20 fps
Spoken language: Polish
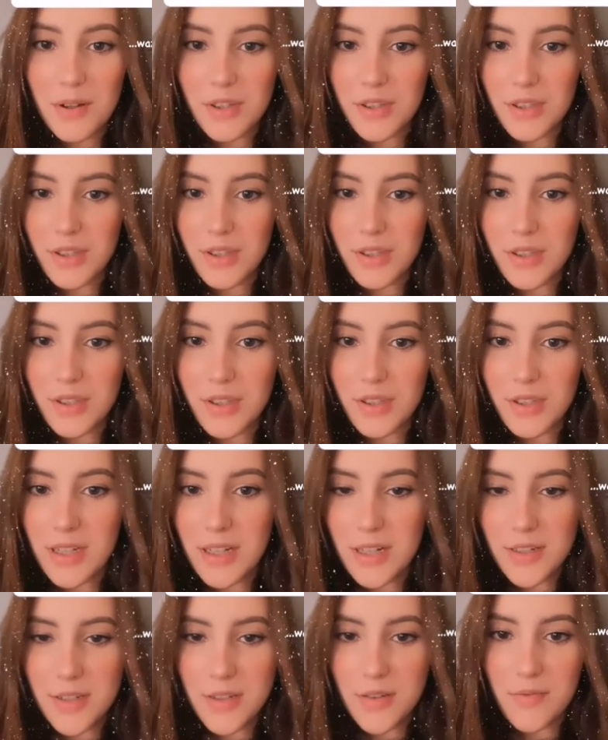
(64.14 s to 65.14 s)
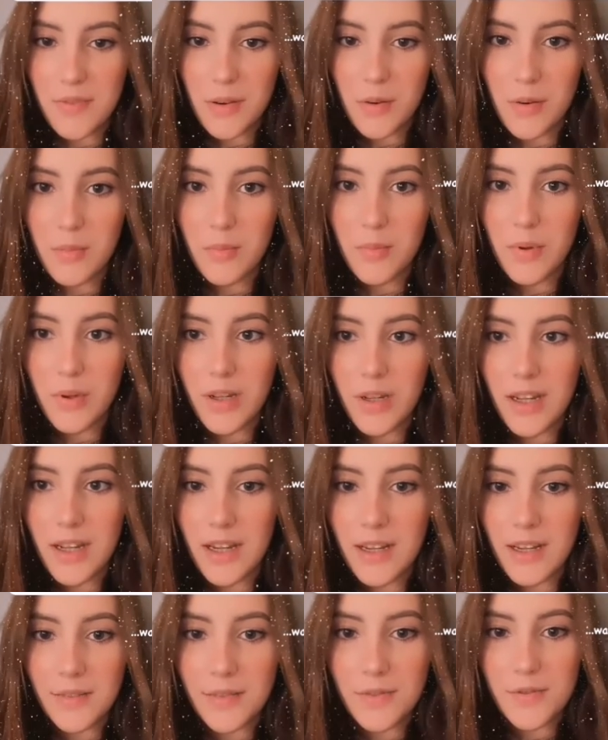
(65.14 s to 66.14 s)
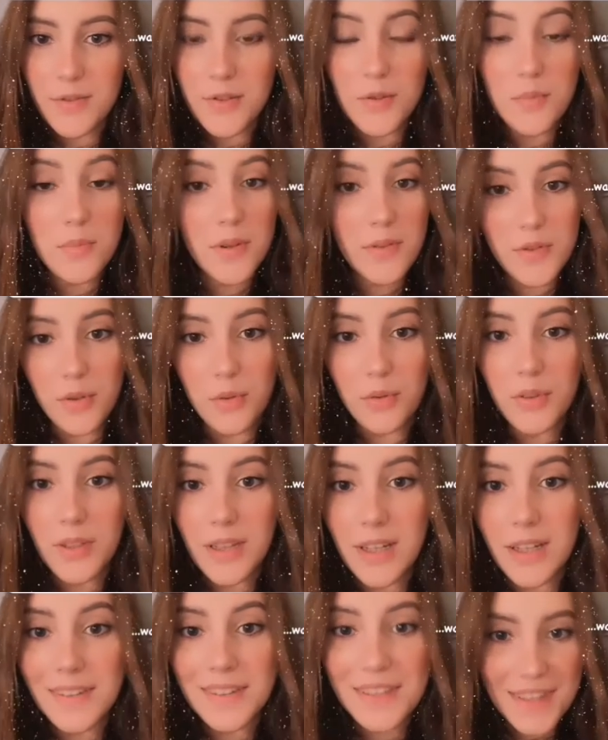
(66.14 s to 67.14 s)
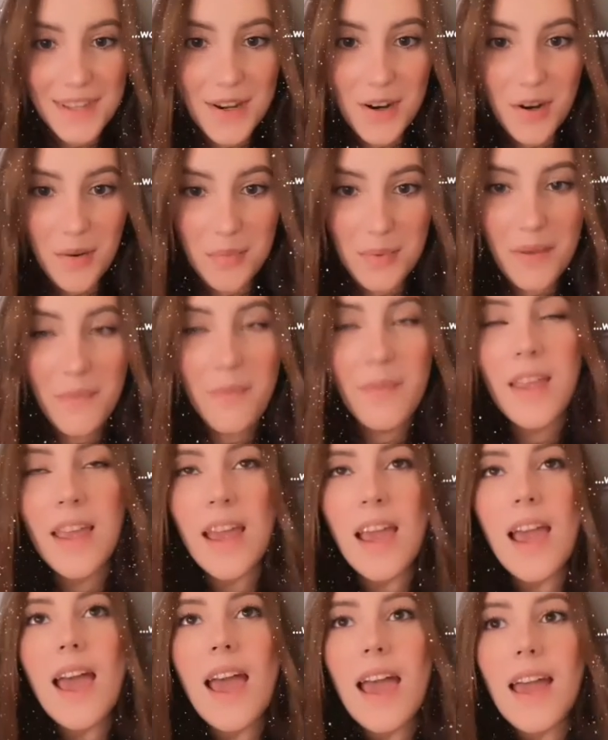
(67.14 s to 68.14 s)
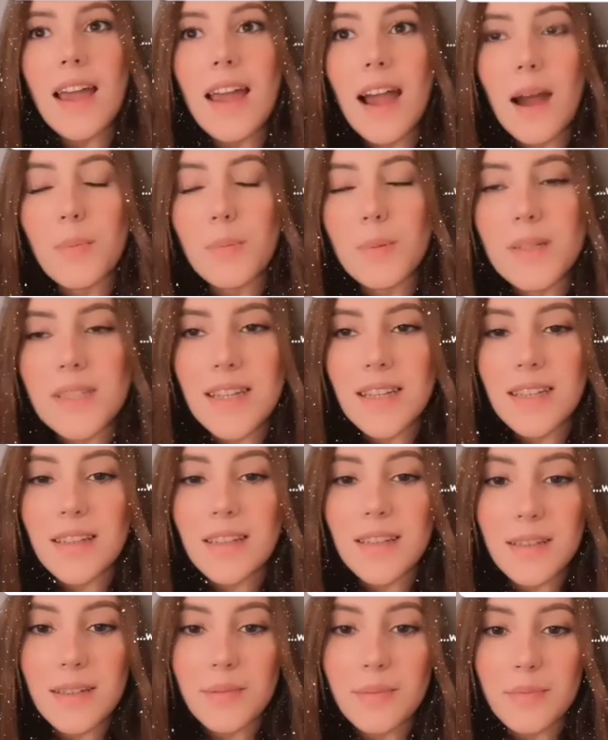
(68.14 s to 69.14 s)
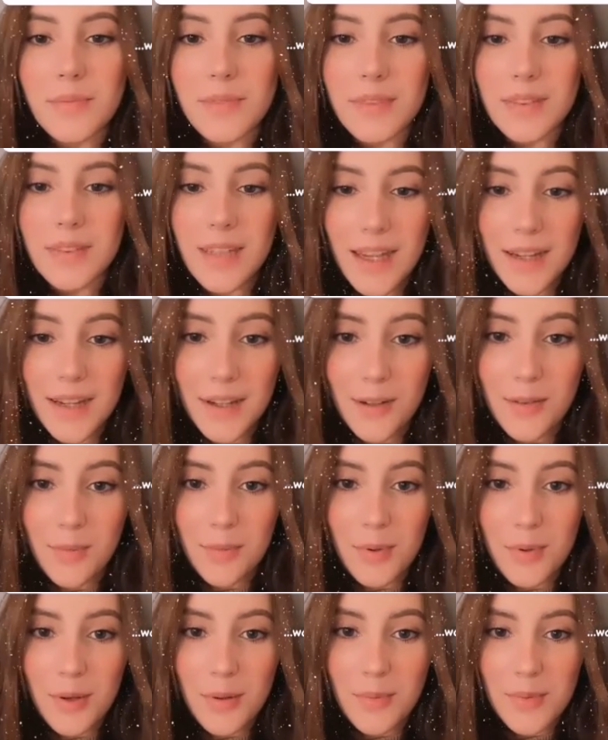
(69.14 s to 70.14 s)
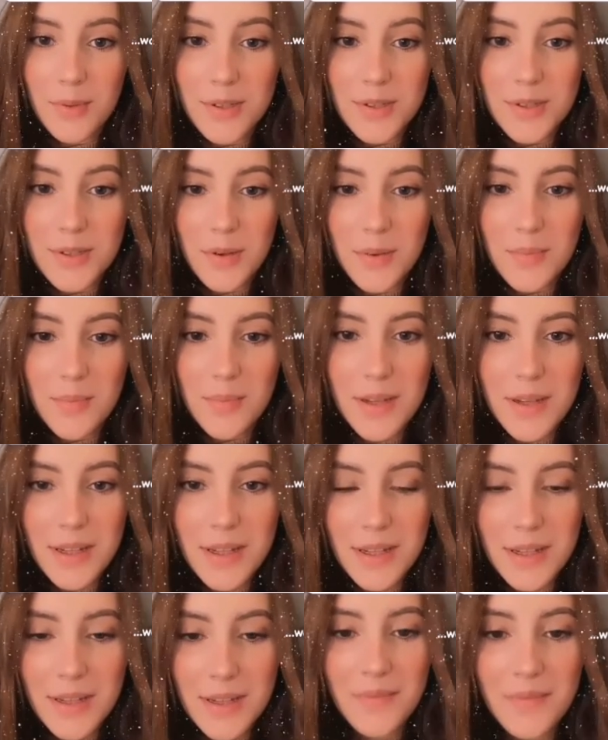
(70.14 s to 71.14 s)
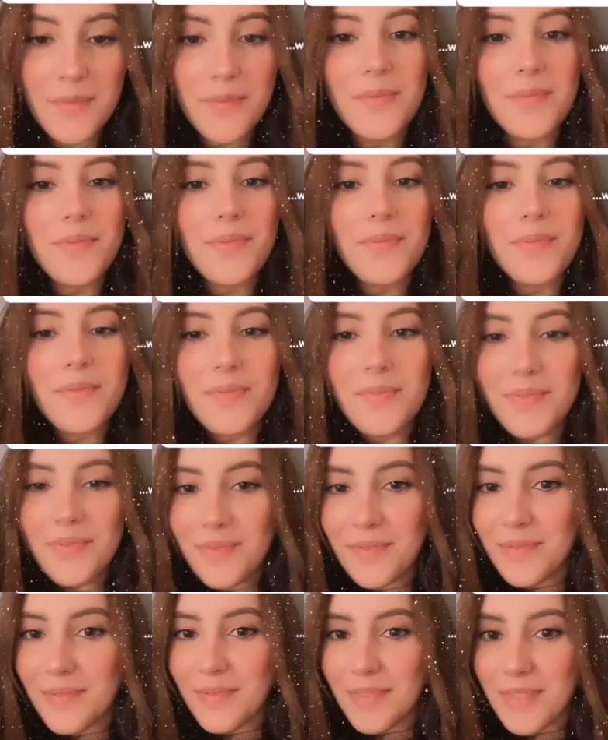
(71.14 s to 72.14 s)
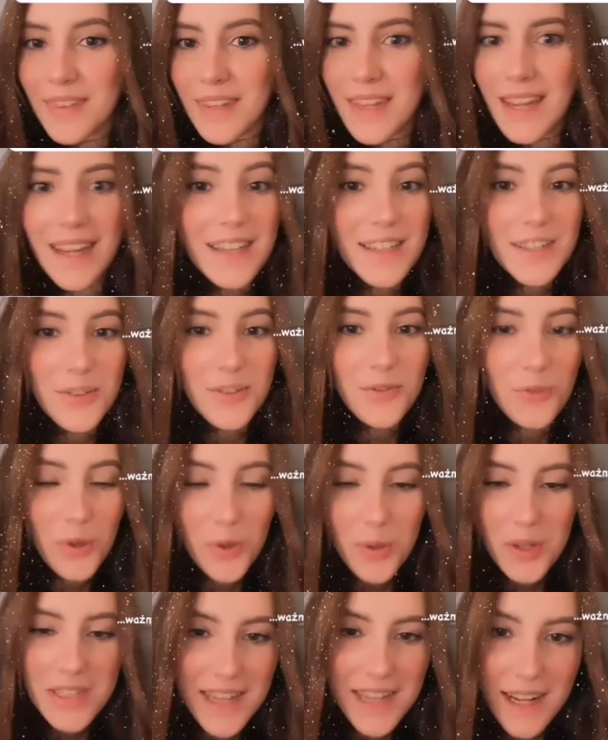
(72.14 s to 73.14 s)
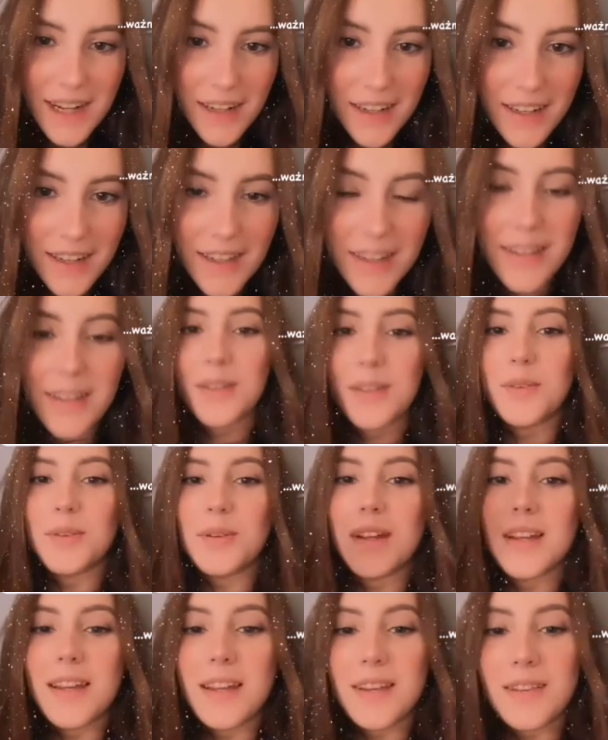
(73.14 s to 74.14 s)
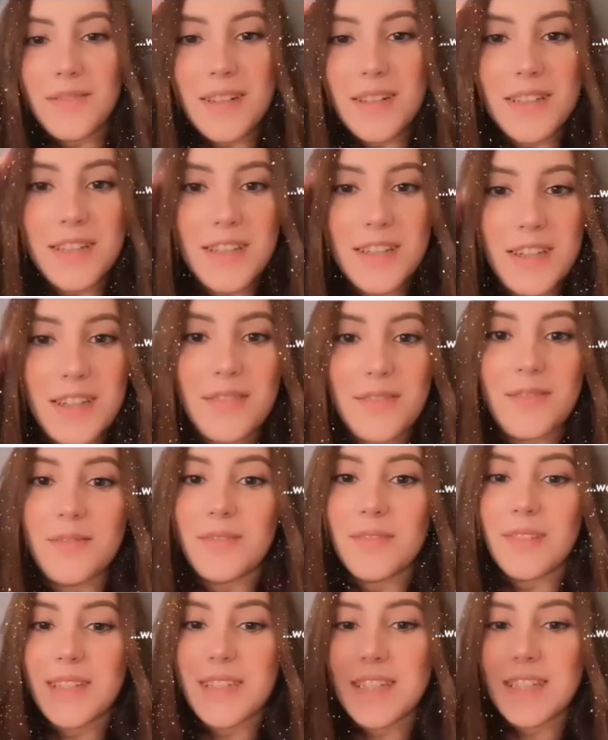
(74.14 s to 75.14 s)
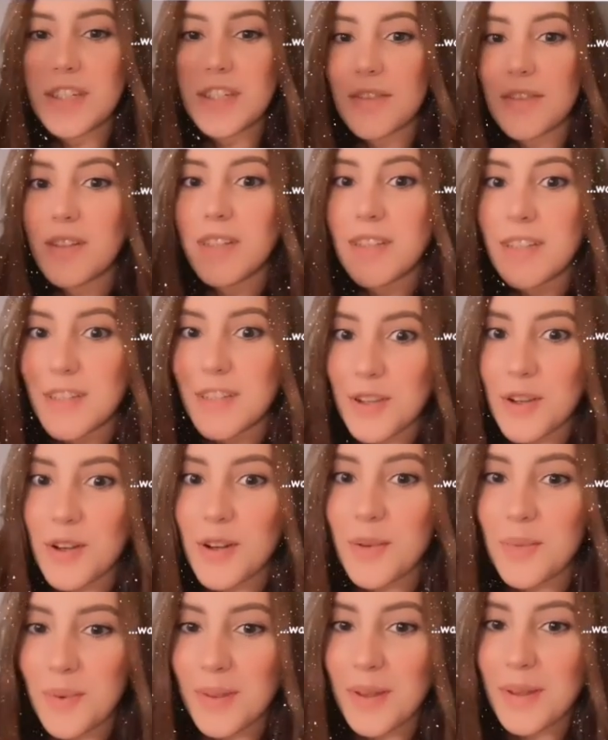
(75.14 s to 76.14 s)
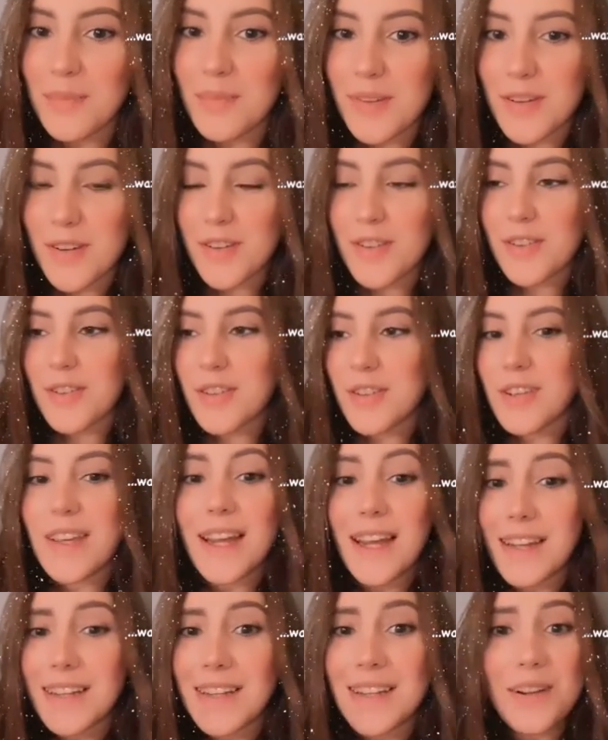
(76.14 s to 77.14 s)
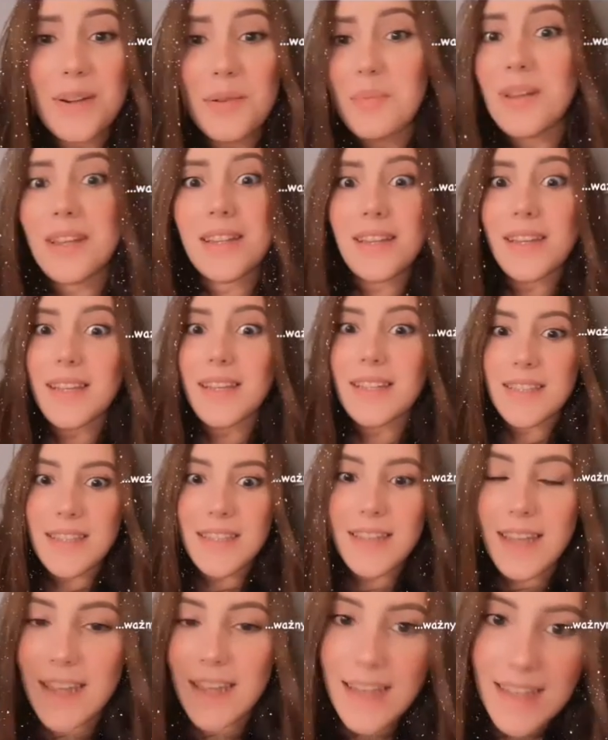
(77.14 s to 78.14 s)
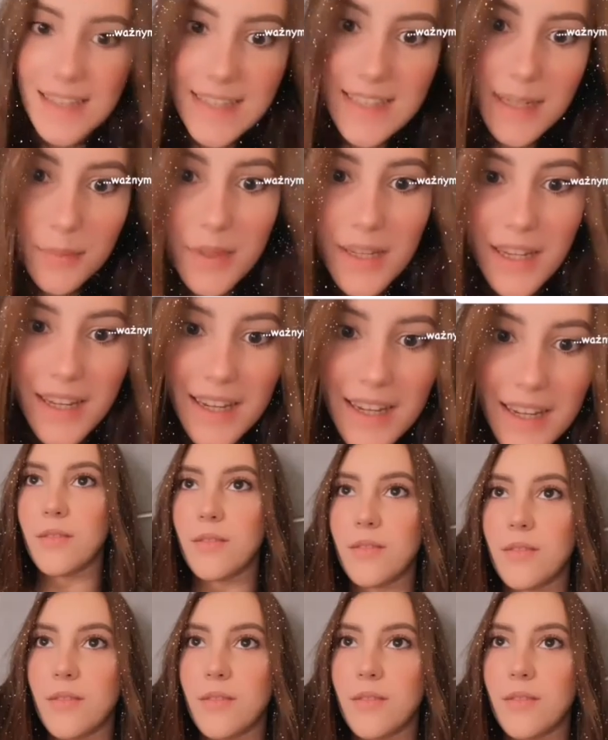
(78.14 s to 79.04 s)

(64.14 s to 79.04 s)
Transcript: czy to by kogoś interesowało, bo ja w sumie w ciągu dnia nic nie robię. A poza tym tak robią osoby, jakieś influencerki, które wiecie, chcecie wiedzieć, co robią na bieżąco. Ja nie robię nic i nie jestem nikim.